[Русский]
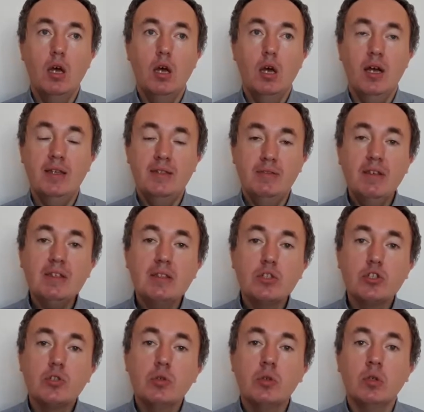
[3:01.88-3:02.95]
А известно,
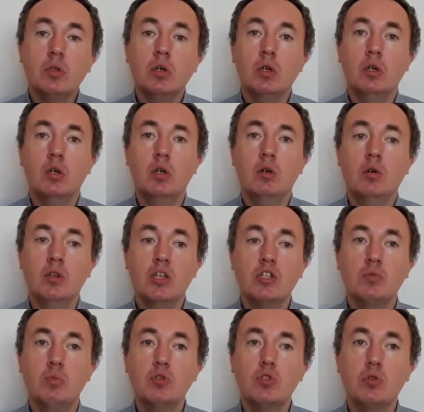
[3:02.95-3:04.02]
что э,
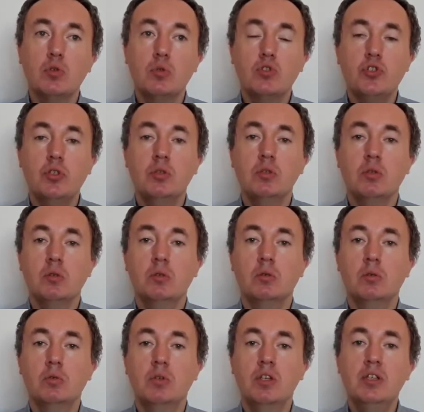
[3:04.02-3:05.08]
наш мозг очень
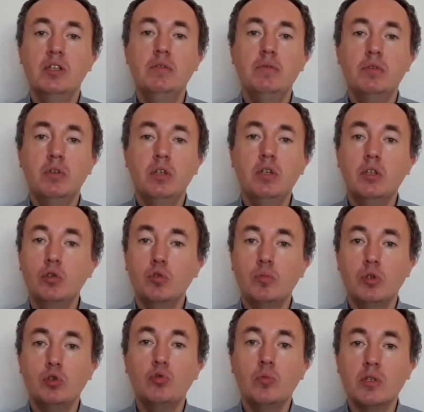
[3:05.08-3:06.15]
э, ленив и не
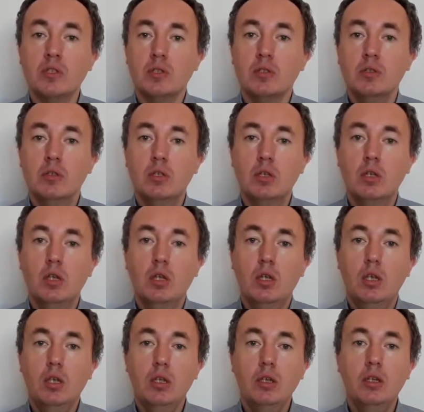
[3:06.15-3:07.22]
любит думать.
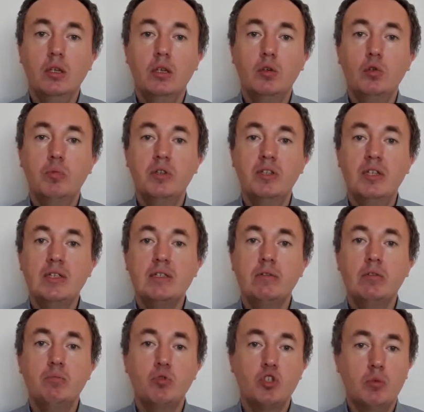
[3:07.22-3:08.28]
И любит
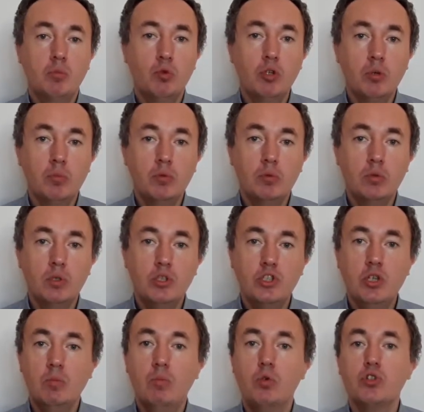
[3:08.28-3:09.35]
действовать по шаблонам. И
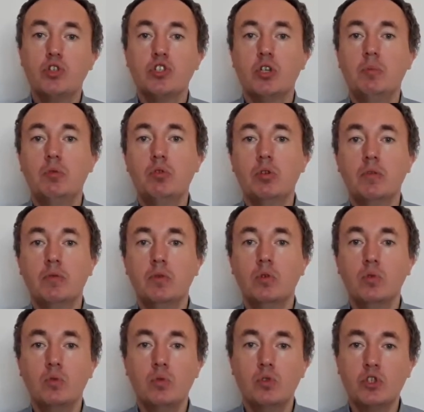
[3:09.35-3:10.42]
чем больше шаблонов
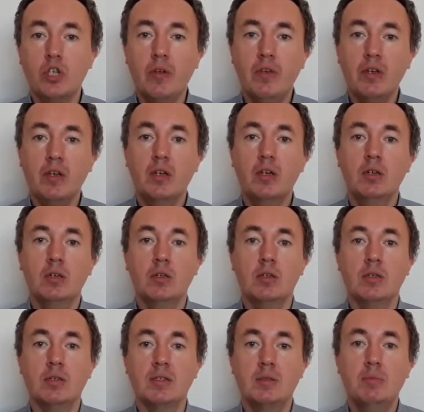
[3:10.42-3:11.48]
у
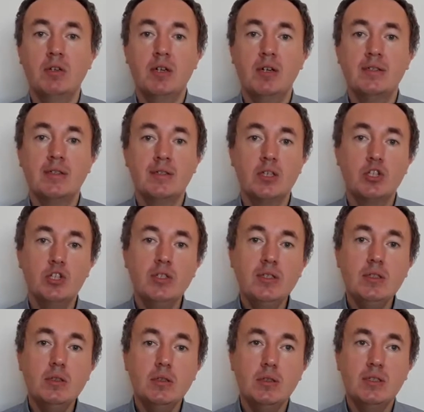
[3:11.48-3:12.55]
человека собирается за
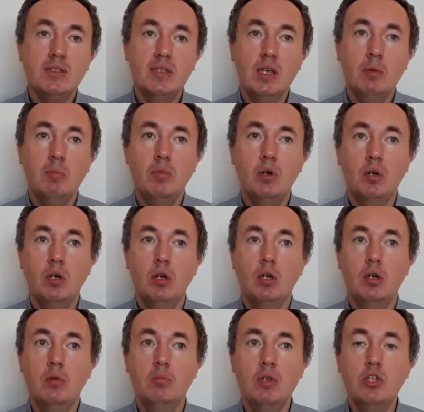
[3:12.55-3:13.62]
жизнь, тем
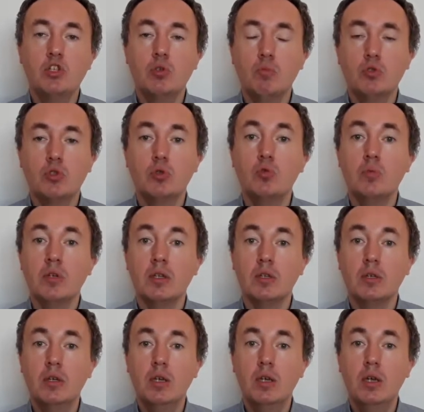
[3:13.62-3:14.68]
э, меньше мозг думает.